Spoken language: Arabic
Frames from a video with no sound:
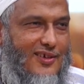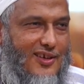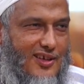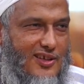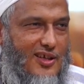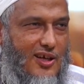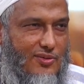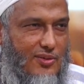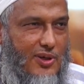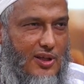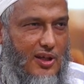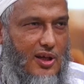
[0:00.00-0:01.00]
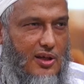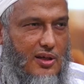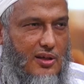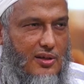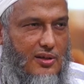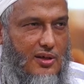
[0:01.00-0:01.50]
القتال في بعض ذلك
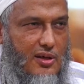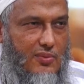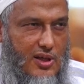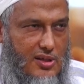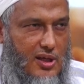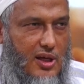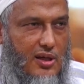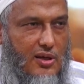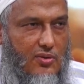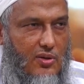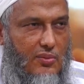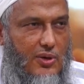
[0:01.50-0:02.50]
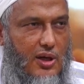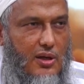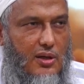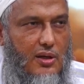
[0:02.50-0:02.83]
كما نص عليه العلماء